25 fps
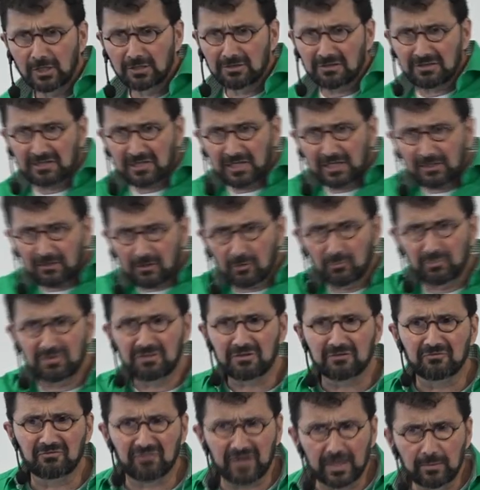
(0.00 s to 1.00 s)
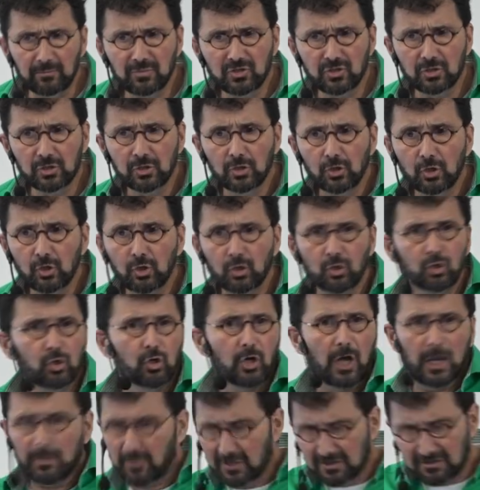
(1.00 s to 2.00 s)
Das klingt so ein bisschen fremd,
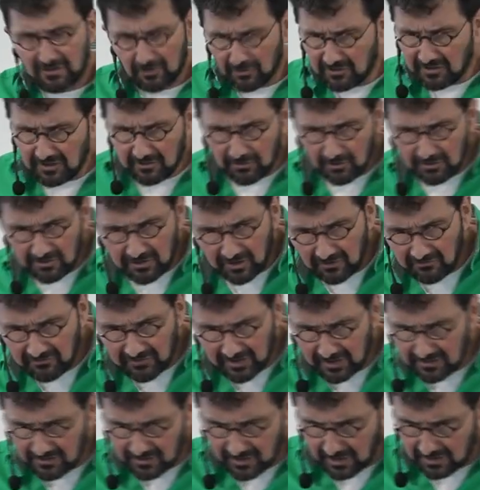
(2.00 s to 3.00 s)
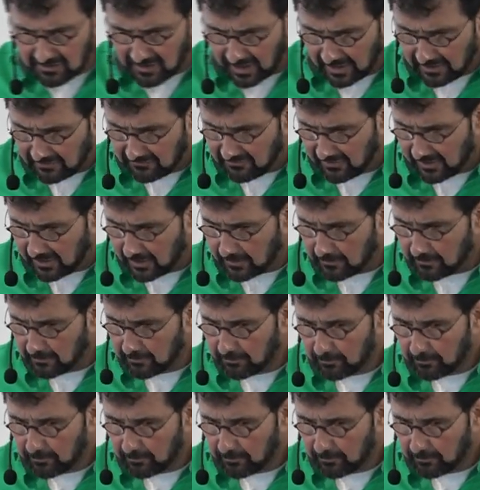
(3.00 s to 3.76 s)
aber ansonsten ist der Vers ganz einfach.